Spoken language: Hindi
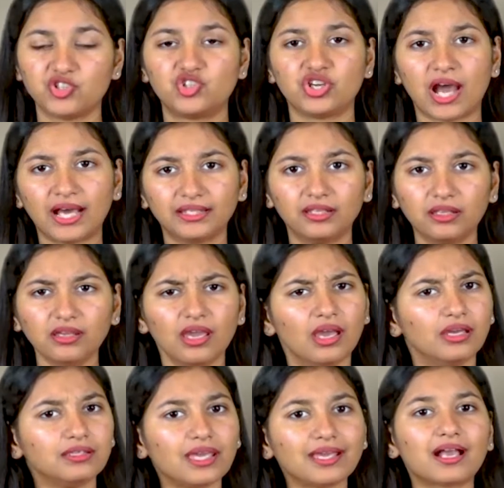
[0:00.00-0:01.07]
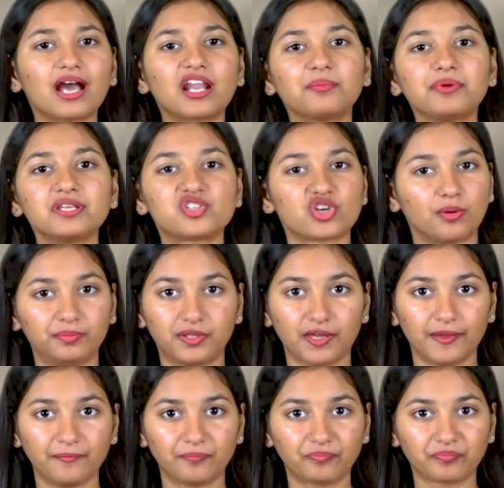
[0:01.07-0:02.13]
जिहादी ये एक अरबी शब्द
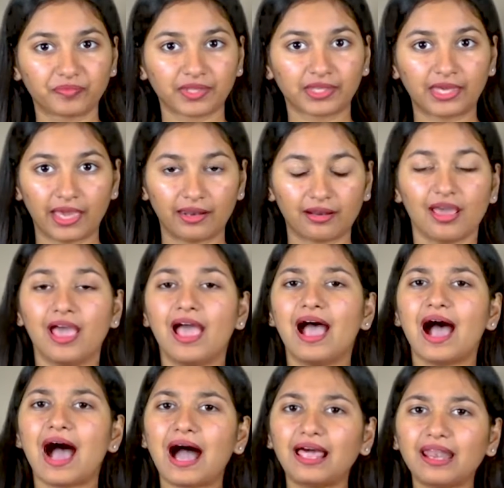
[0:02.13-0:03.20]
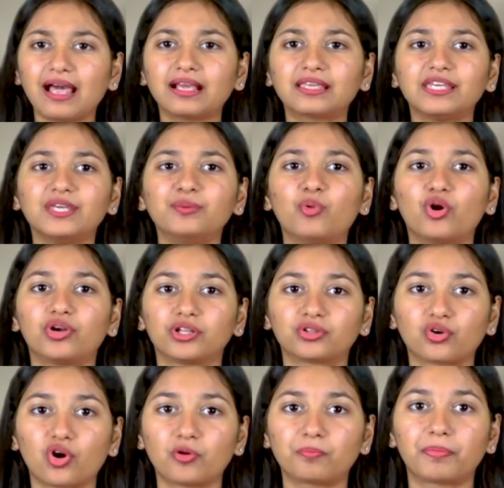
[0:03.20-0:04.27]
है खैर हालांकि मोटे
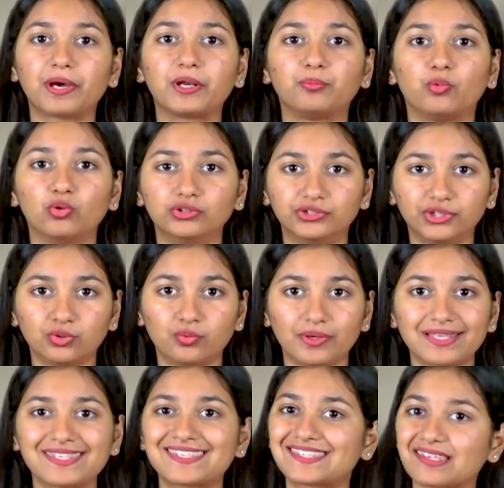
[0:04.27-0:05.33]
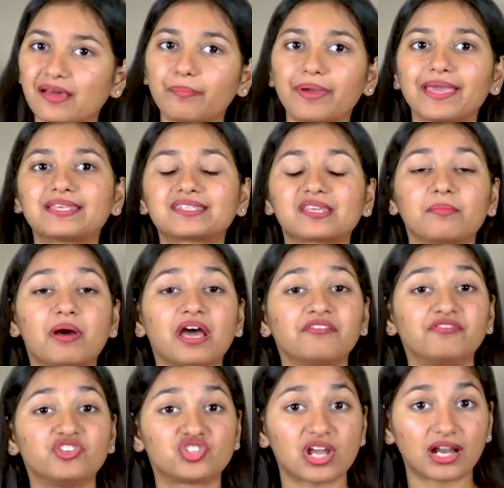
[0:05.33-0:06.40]
तौर पर बोलते हुए सब एक
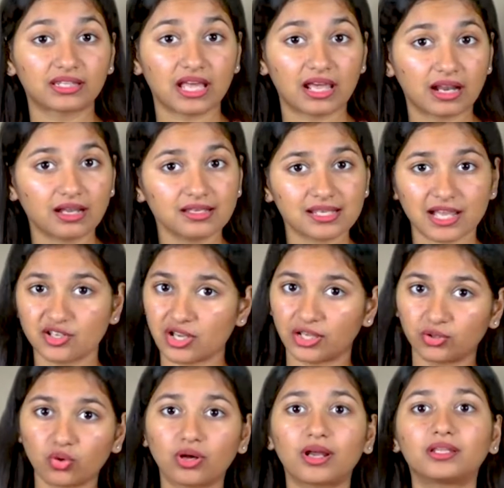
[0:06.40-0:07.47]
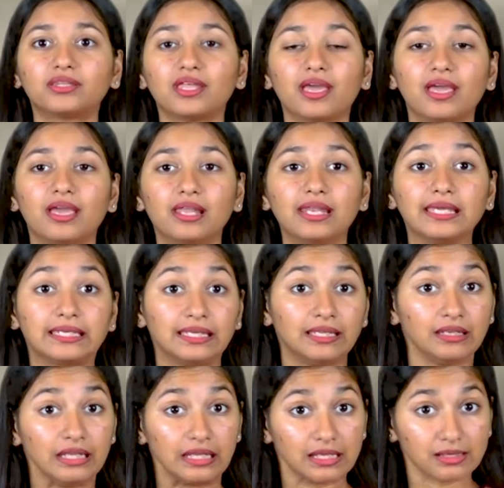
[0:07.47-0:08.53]
समान विचारधारा साझा तो करते हैं
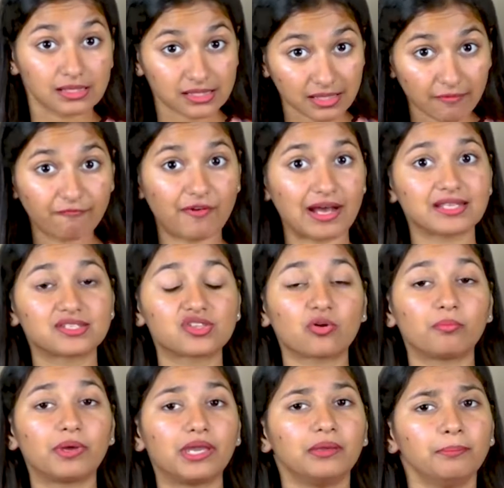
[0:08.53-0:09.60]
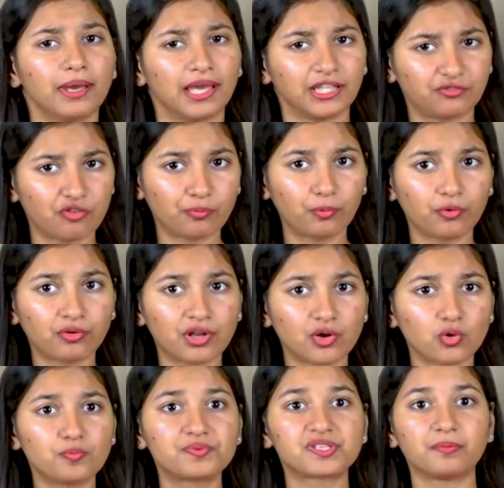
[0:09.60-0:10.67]
लेकिन सब वास्तव में महत्वपूर्ण
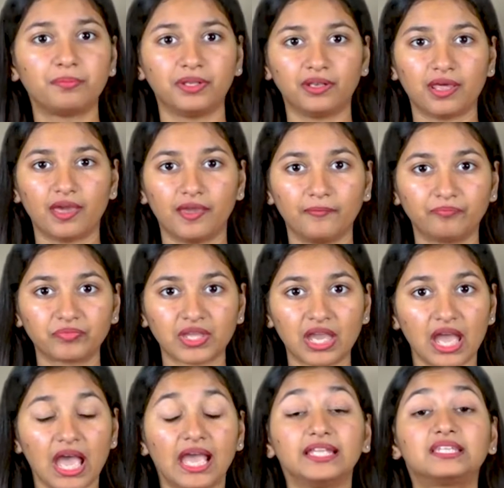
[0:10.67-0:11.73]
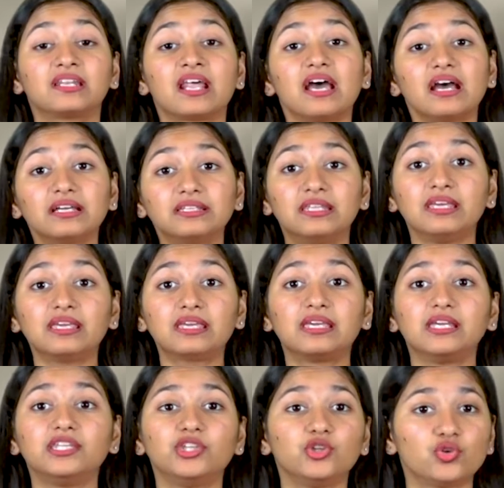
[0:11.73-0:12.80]
रूप से भिन्न है इतना अधिक
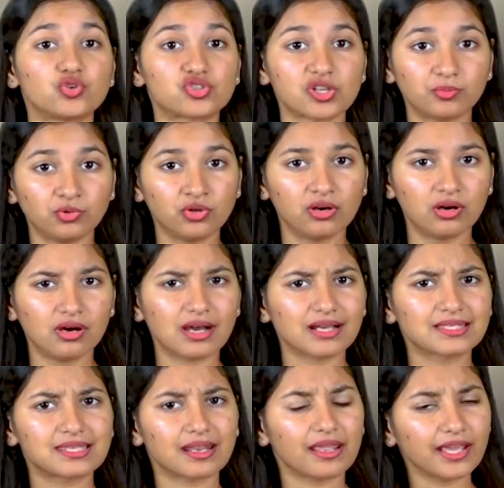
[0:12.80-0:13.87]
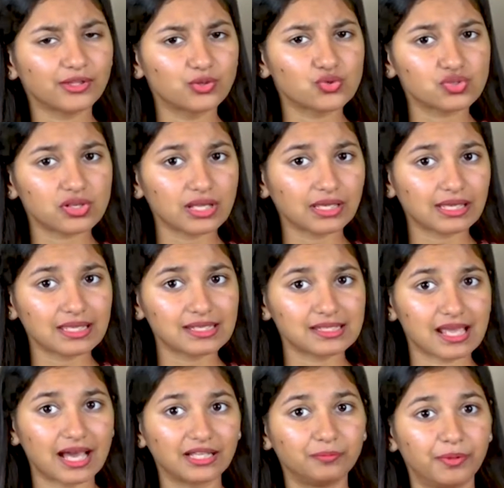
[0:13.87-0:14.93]
कि तीनों समूह अक्सर एक दूसरे के
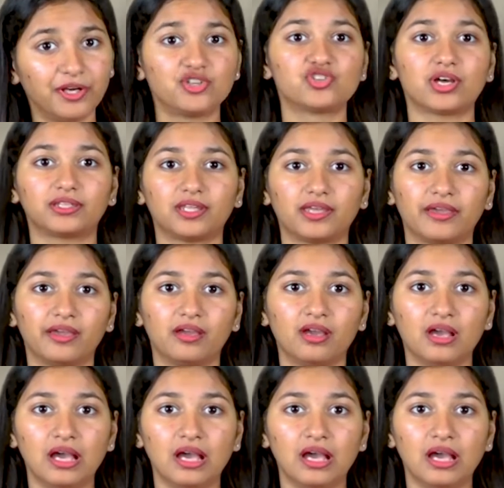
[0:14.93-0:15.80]
साथ भिड़ जाते हैं